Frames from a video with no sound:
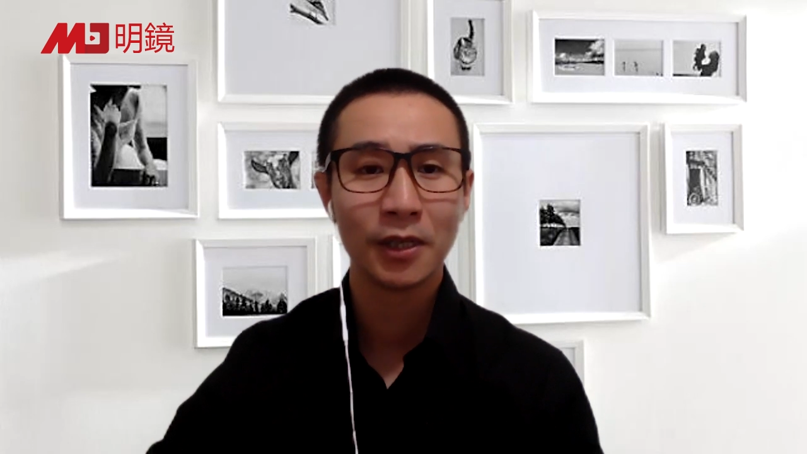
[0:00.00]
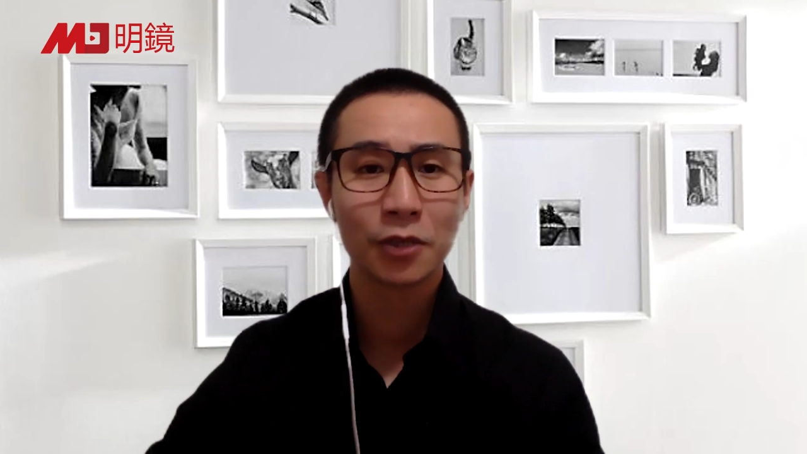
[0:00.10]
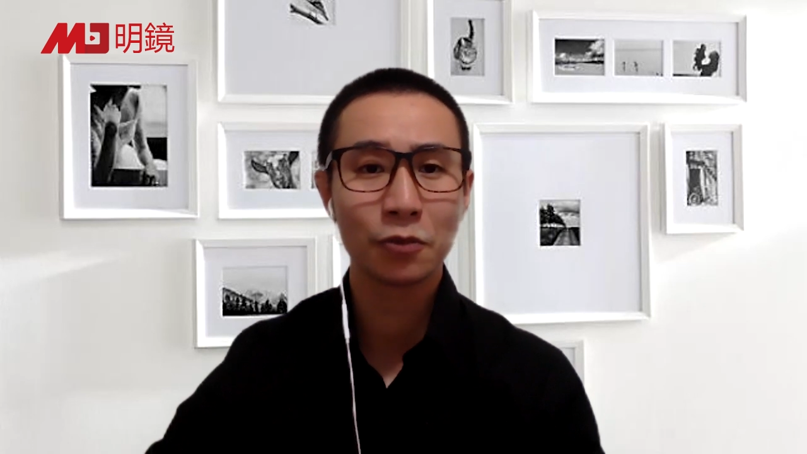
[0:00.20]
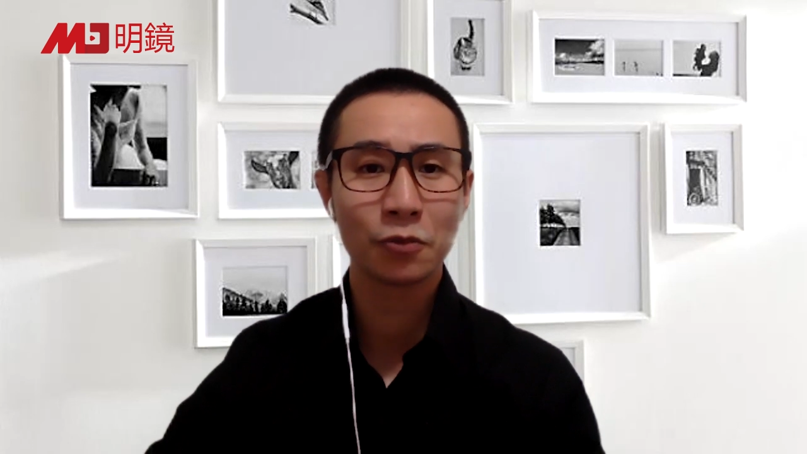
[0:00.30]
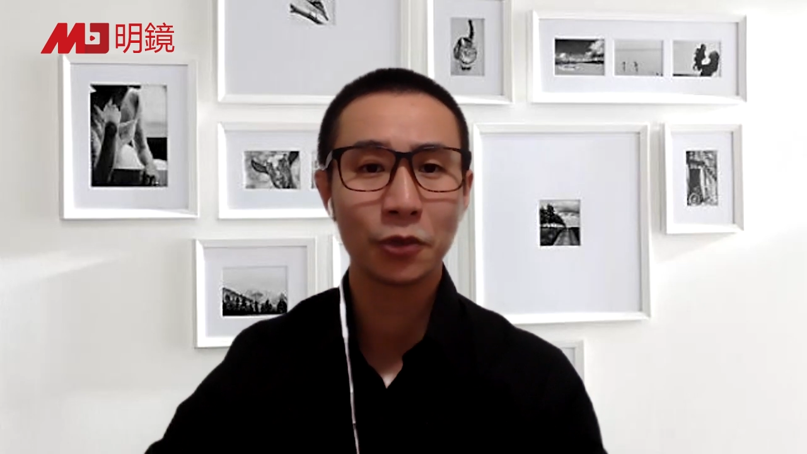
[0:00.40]

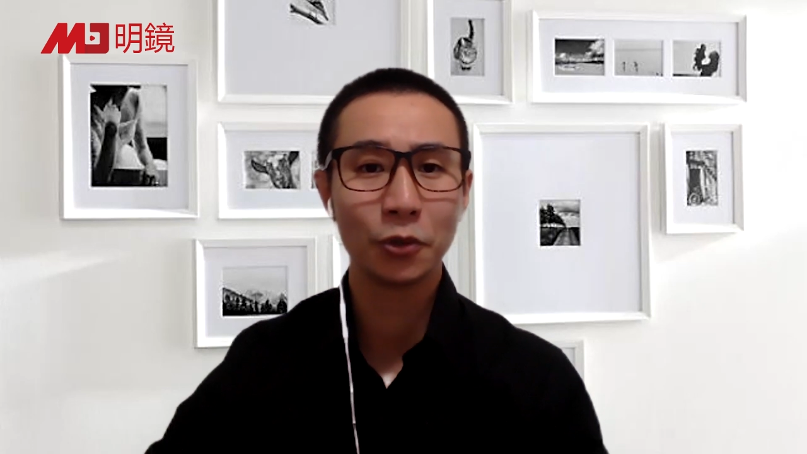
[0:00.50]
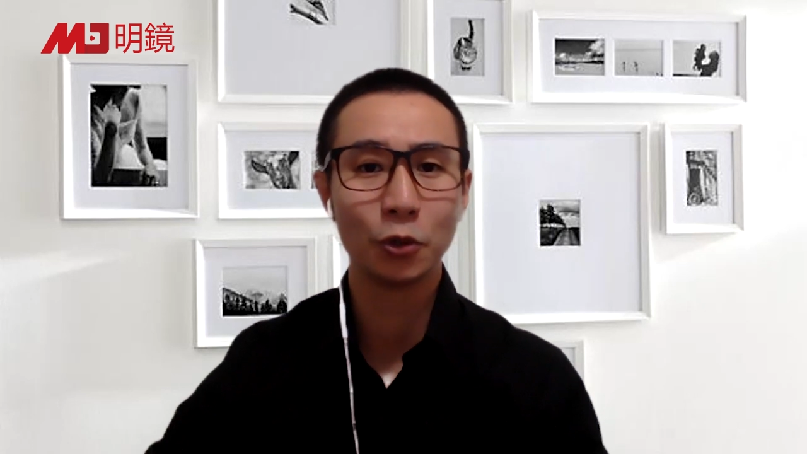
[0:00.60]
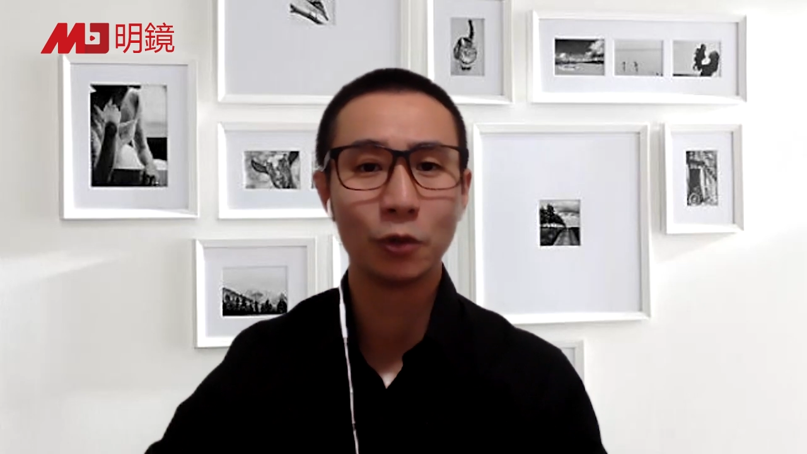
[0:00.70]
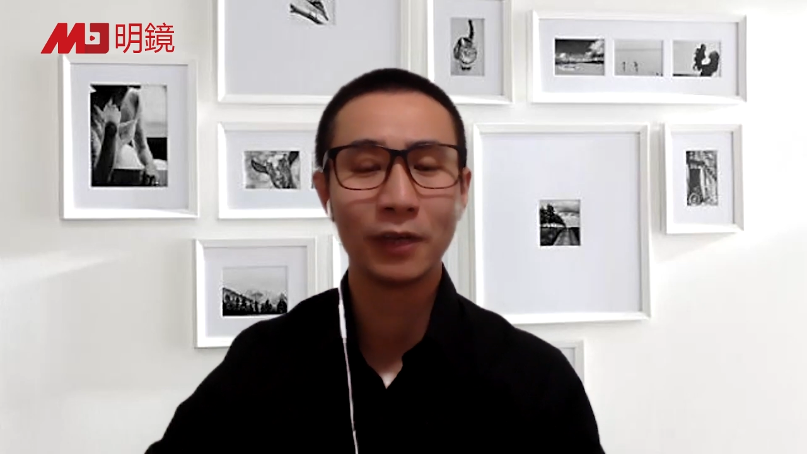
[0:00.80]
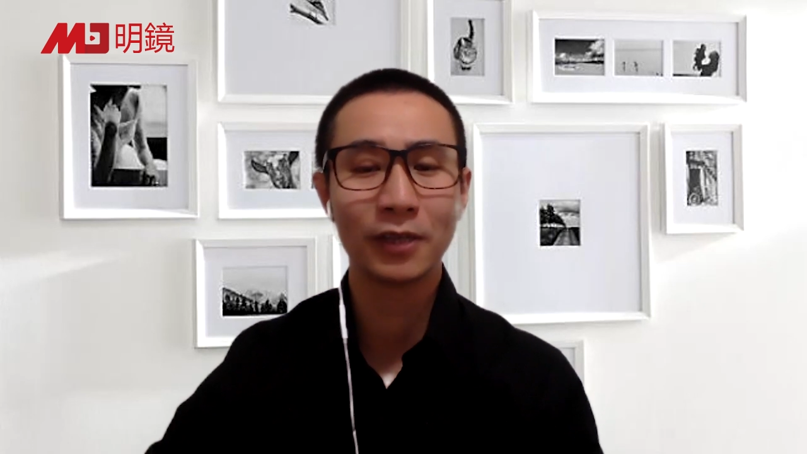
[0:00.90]
中国与
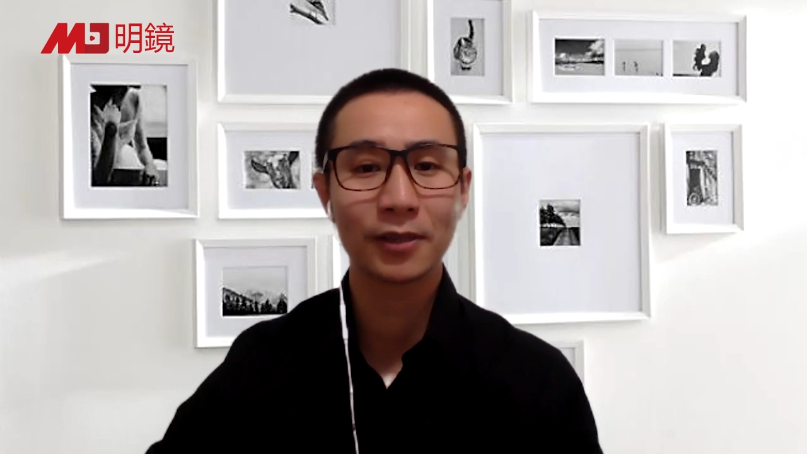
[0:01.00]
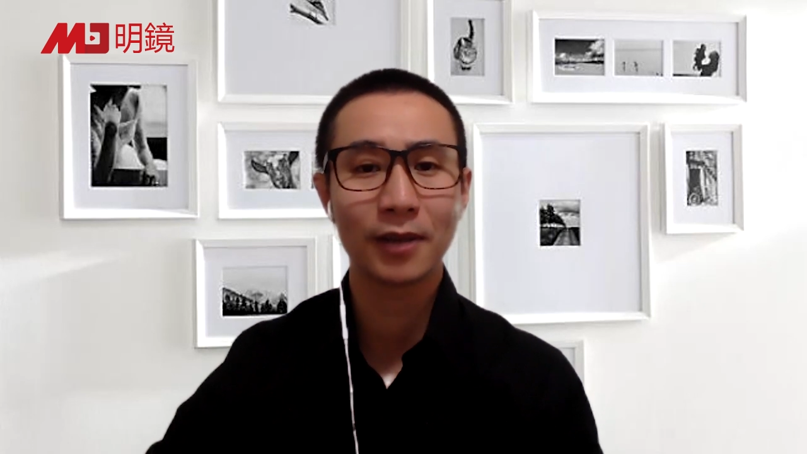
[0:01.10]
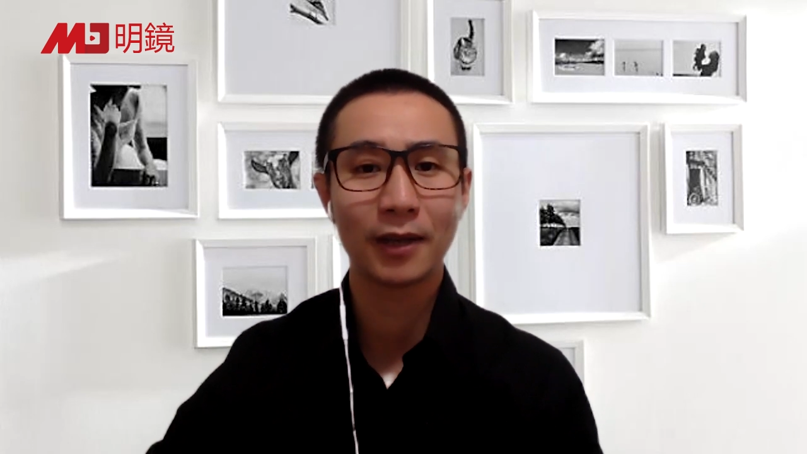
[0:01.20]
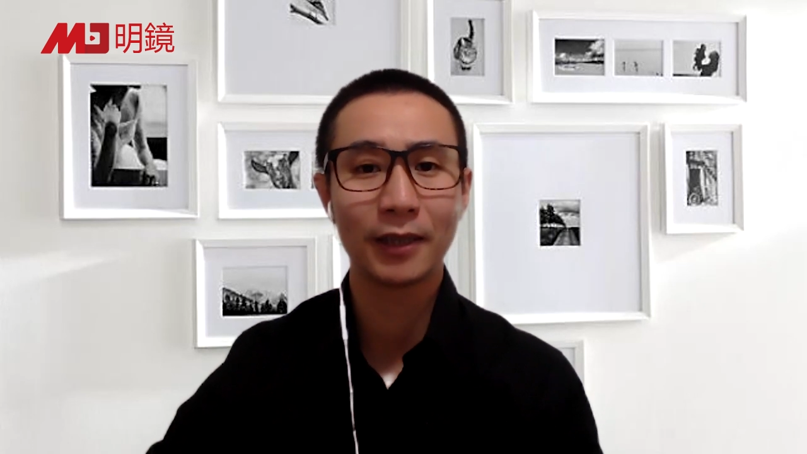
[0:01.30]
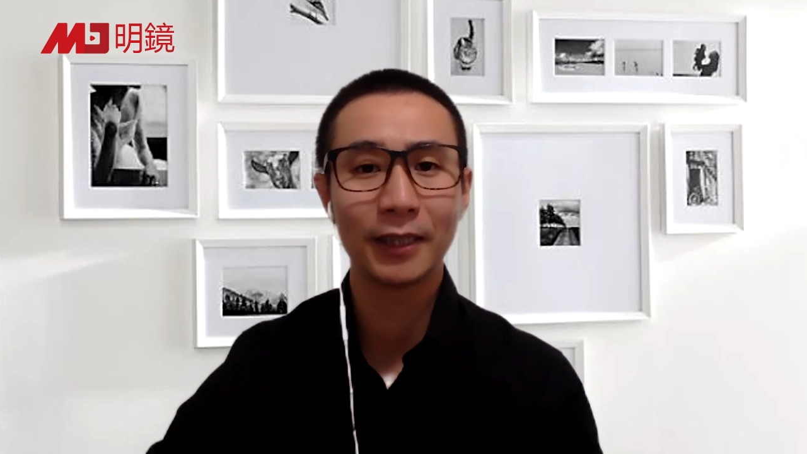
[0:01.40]
挪威自
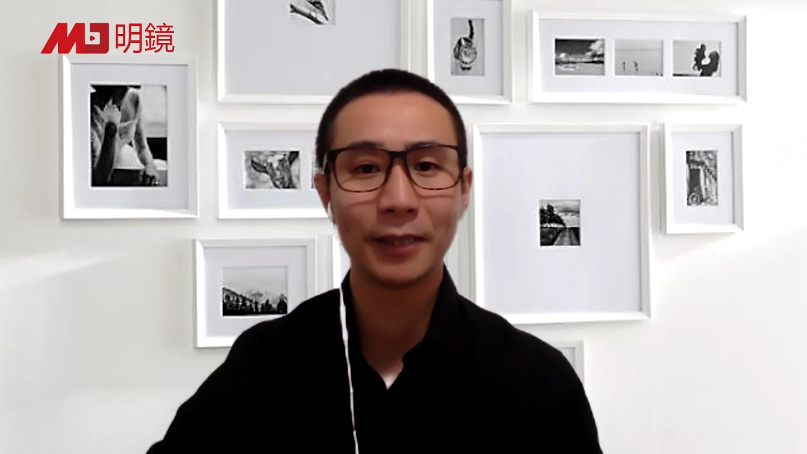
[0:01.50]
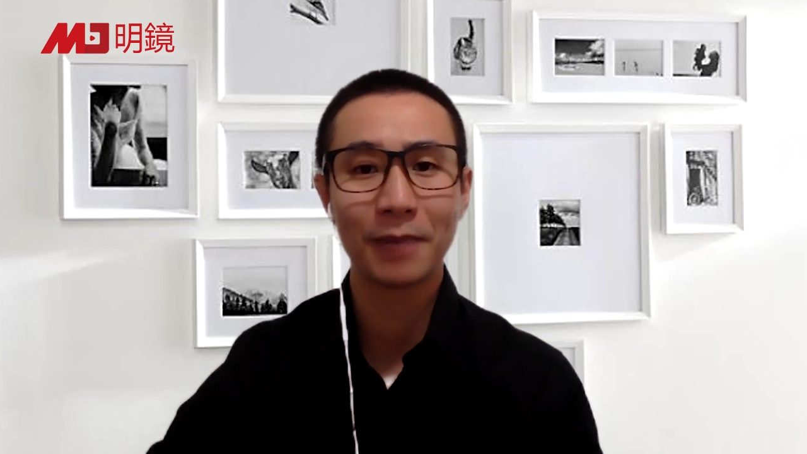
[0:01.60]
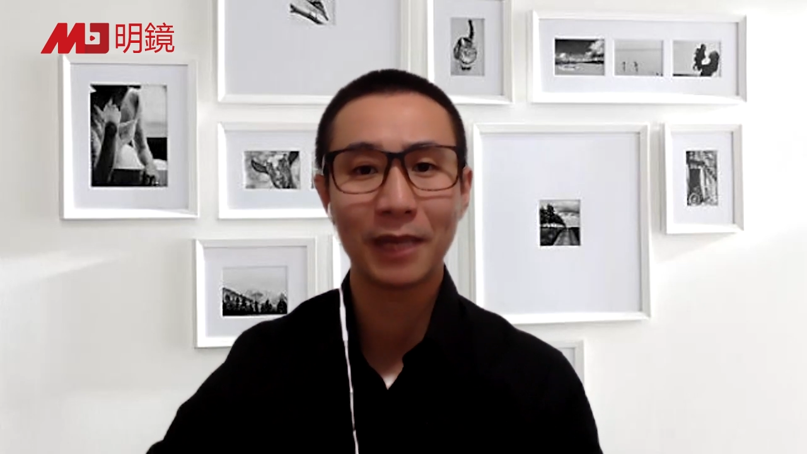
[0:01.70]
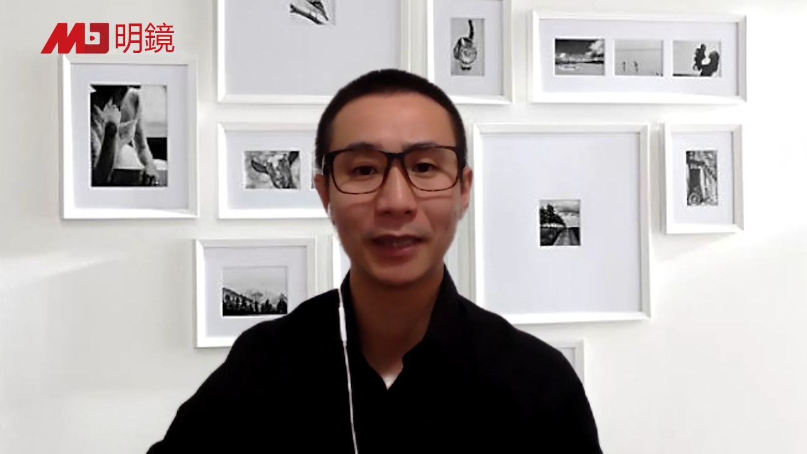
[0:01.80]
2008